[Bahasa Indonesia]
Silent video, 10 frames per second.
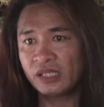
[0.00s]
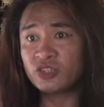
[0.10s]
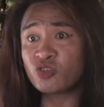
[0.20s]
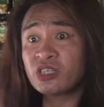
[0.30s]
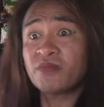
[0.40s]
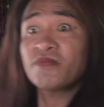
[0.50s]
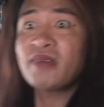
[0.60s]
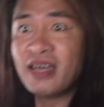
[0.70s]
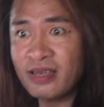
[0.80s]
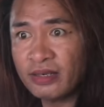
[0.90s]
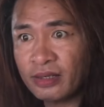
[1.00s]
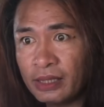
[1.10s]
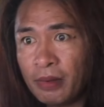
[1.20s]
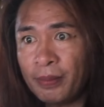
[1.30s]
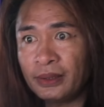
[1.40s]
Cikimai,
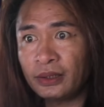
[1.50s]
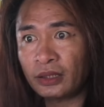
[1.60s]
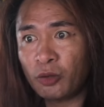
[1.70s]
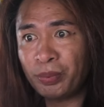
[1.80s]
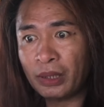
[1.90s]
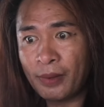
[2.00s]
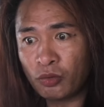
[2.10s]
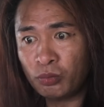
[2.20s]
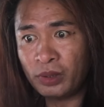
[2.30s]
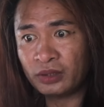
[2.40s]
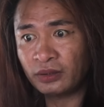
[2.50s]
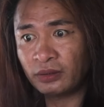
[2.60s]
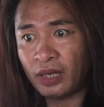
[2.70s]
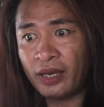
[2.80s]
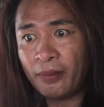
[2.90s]
mana mabani tertawa pun penama kumpulan
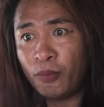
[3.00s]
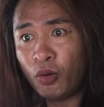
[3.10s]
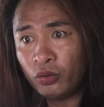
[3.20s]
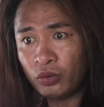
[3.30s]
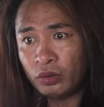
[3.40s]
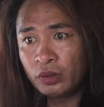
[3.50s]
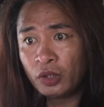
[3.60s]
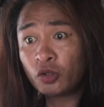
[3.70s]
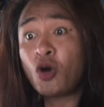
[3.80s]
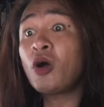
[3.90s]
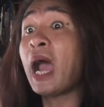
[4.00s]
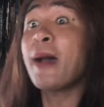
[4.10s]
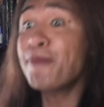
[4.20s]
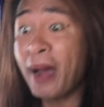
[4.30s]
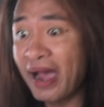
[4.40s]
saya yang bodoh, kong
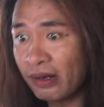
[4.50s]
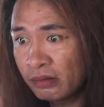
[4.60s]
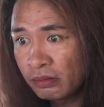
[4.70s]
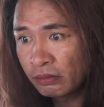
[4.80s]
apa?